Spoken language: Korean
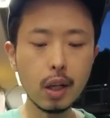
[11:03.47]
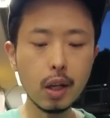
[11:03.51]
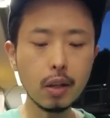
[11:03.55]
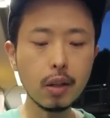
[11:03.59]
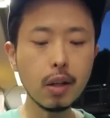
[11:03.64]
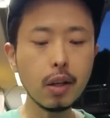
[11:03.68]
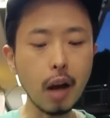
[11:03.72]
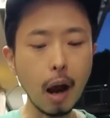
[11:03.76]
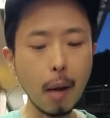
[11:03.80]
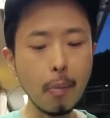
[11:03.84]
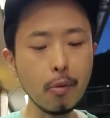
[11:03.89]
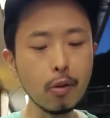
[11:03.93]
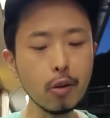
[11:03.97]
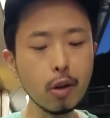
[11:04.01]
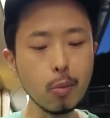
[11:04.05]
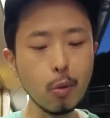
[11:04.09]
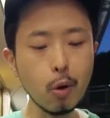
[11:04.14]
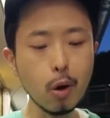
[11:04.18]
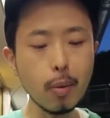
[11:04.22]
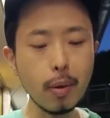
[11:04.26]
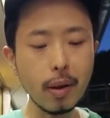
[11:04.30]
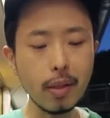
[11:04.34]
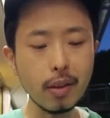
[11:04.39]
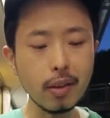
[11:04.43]
근데 라면도
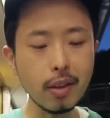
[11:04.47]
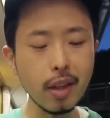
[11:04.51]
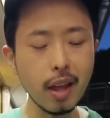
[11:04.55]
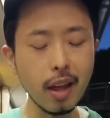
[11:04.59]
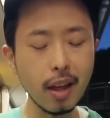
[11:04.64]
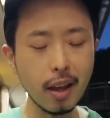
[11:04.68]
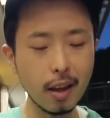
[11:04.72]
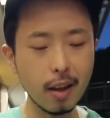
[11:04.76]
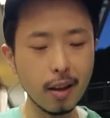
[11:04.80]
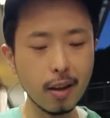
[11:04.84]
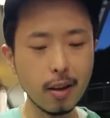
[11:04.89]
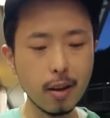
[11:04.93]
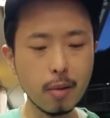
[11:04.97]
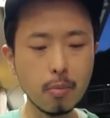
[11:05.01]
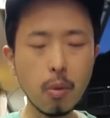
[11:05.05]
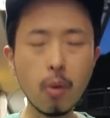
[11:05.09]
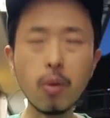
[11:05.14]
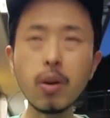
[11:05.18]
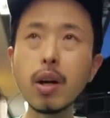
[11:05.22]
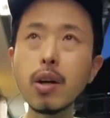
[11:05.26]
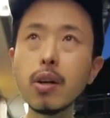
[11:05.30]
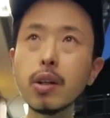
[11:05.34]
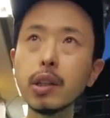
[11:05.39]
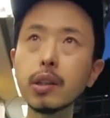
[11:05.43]
먹어봤는데
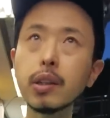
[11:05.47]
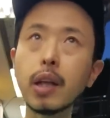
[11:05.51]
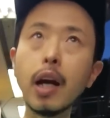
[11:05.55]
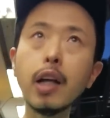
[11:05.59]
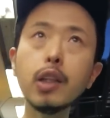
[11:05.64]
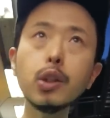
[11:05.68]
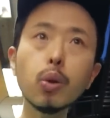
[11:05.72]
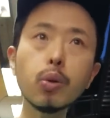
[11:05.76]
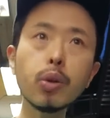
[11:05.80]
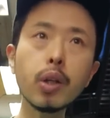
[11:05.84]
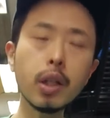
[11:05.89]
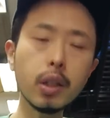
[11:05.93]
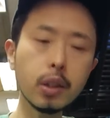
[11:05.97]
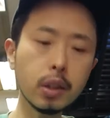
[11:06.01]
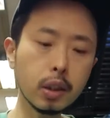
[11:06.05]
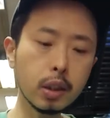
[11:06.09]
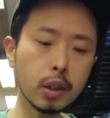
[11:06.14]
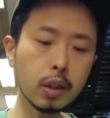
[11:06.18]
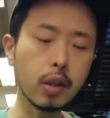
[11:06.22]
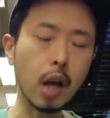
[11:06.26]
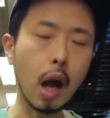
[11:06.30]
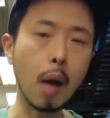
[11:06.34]
뭔가 여기 다이쇼켄은